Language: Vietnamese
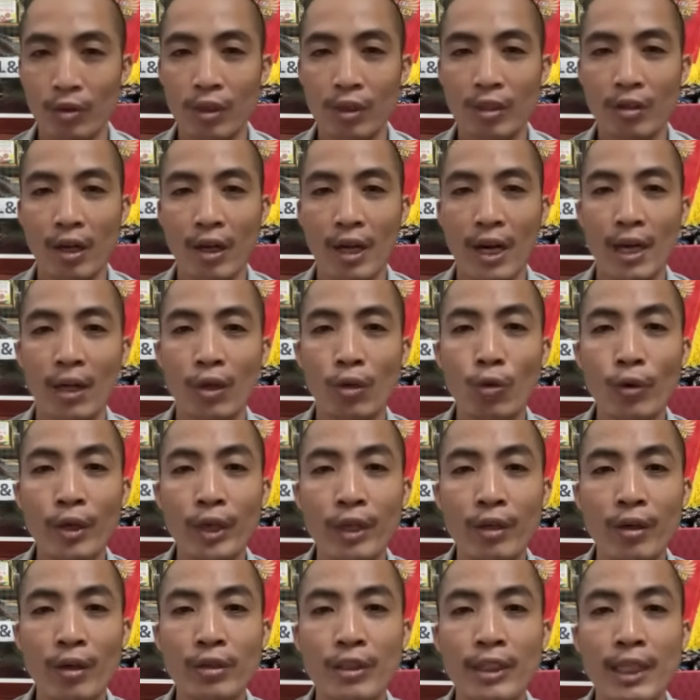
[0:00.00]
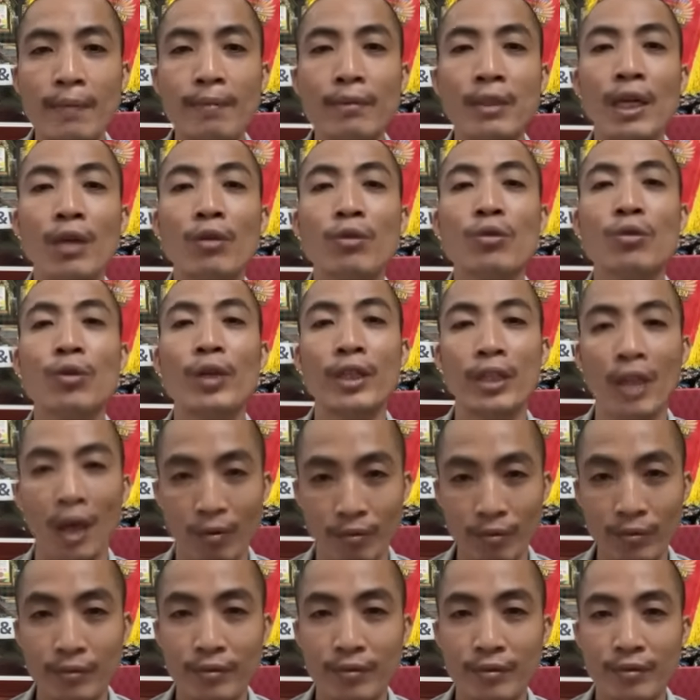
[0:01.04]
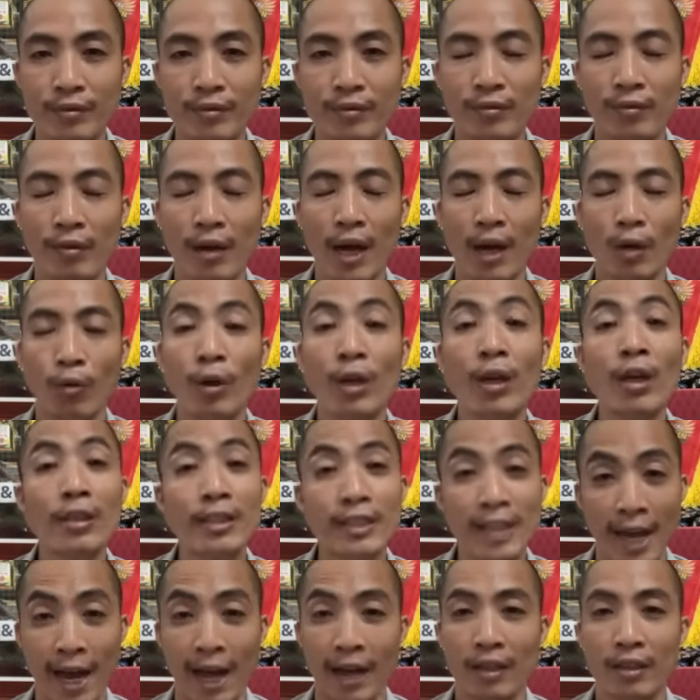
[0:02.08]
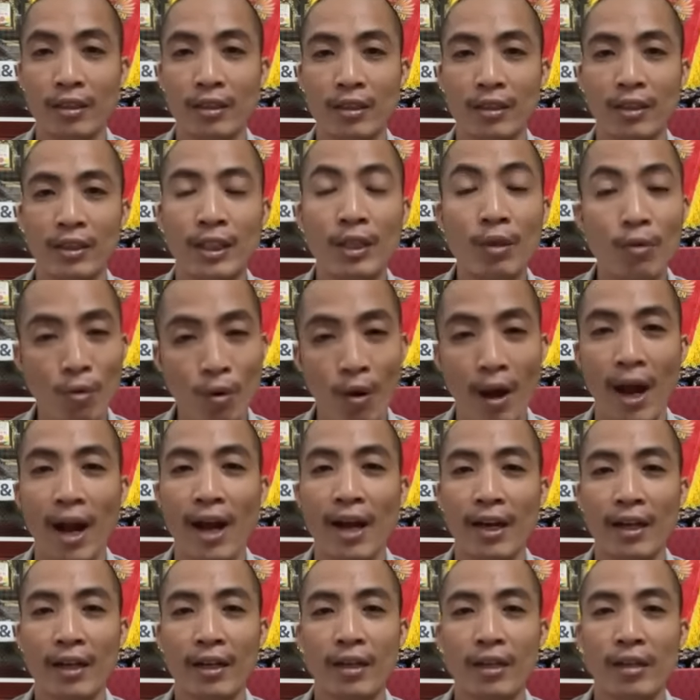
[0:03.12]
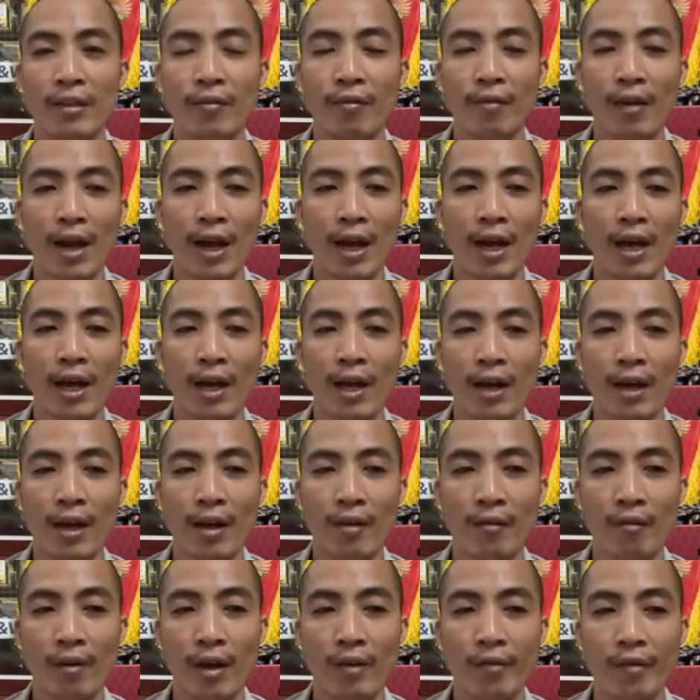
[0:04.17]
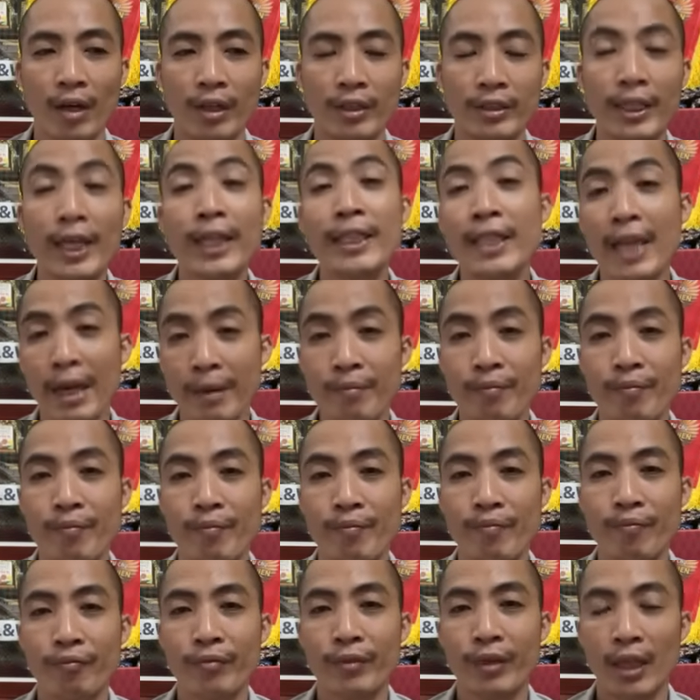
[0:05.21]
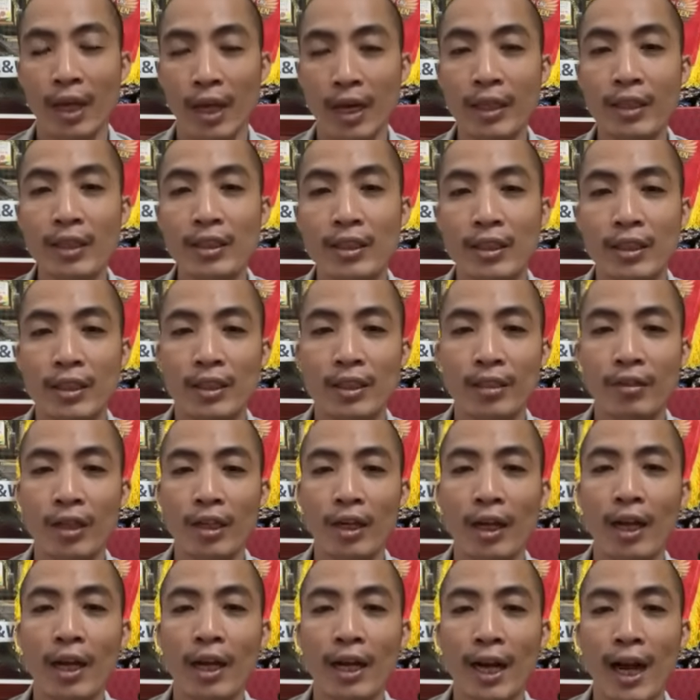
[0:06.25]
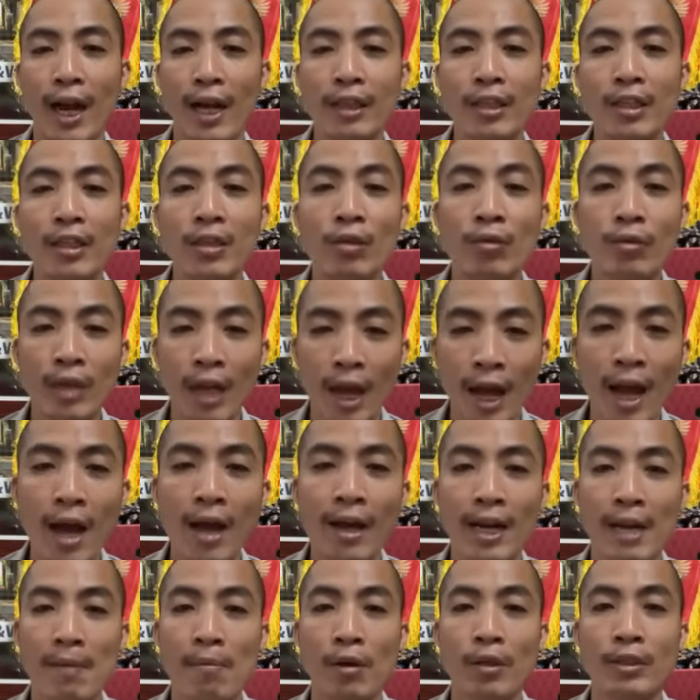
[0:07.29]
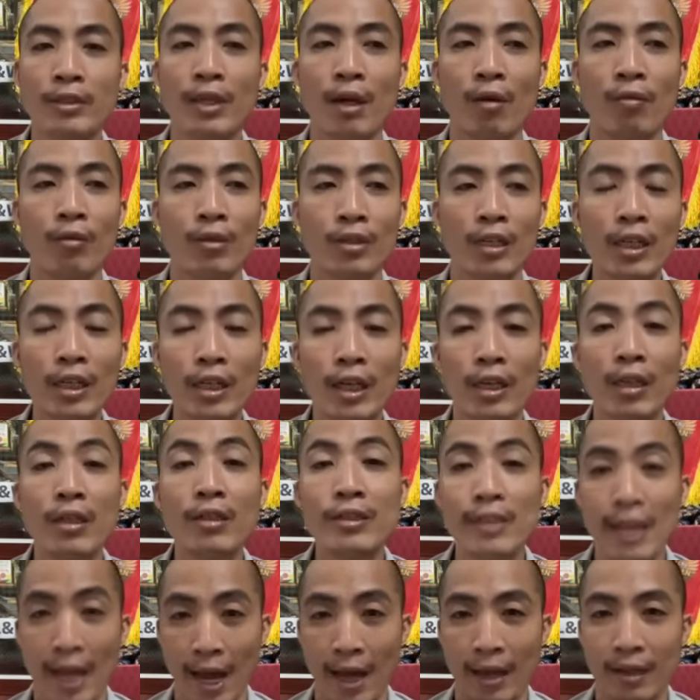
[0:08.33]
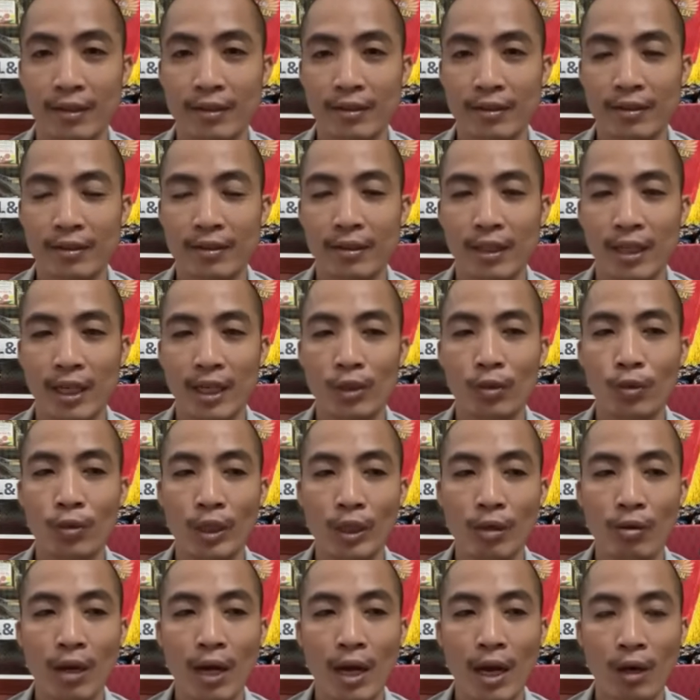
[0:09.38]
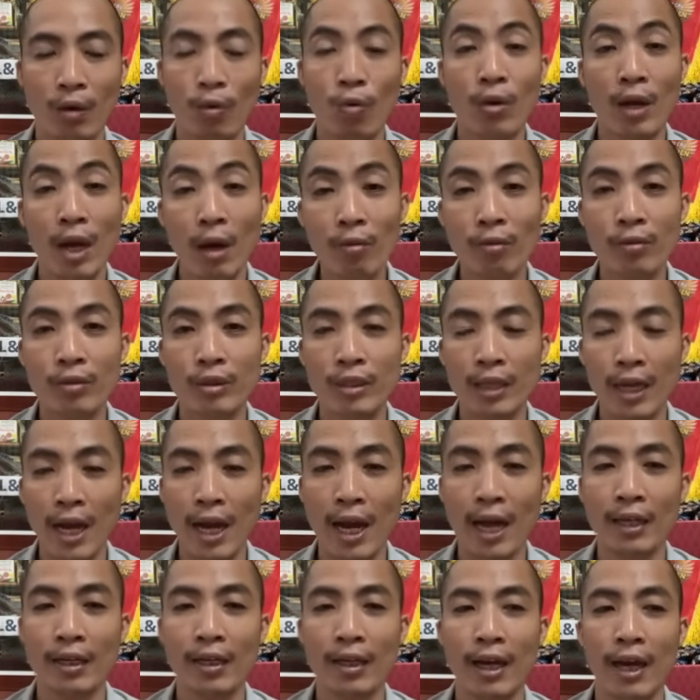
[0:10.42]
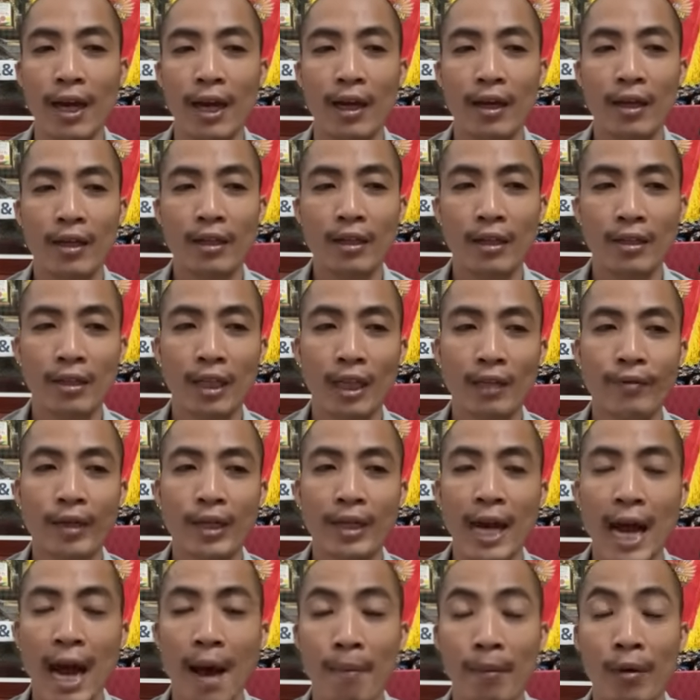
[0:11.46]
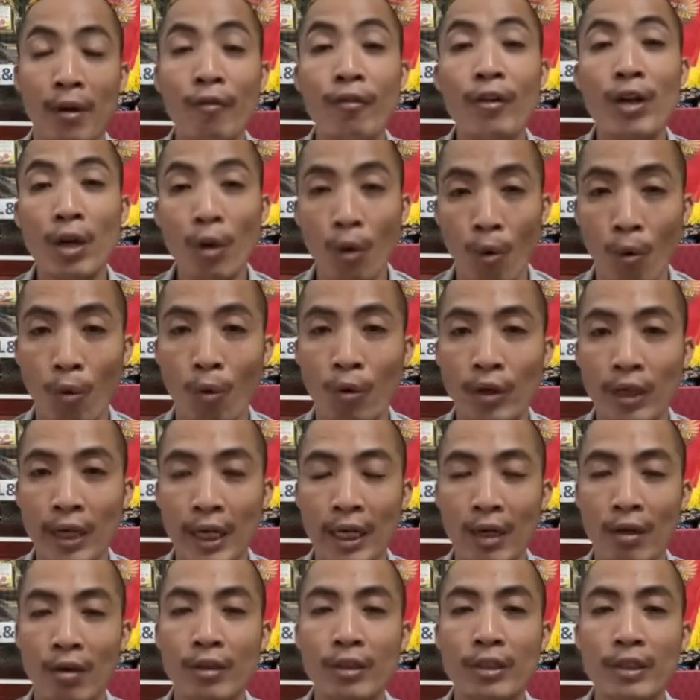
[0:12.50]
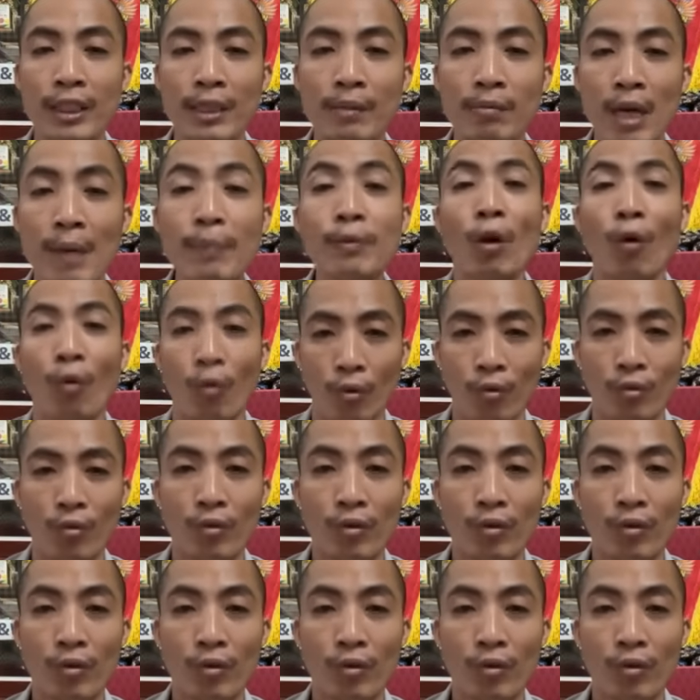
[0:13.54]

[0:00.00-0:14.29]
gọi là nuôi con chim theo truyền thống và nuôi đơn giản hiệu quả và và và dễ chăm đấy thế cho nên là cái thiên đủ ca là một cái dòng rất là đơn giản à, chủ yếu là ngũ cốc thứ hai nữa là thành phần đạo nó vừa đủ để cho con chim hấp thụ